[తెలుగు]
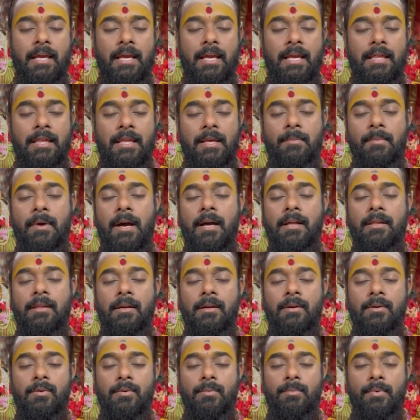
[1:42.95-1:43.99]
ఈతి
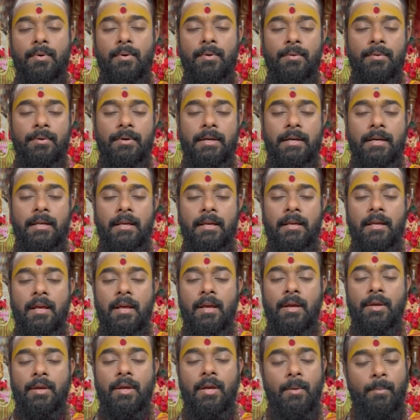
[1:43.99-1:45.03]
బాధలను పోగొట్టి
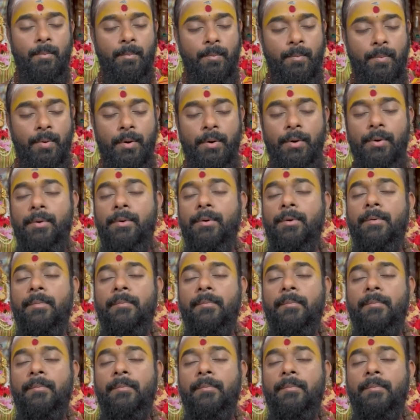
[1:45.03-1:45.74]
ఎప్పుడూ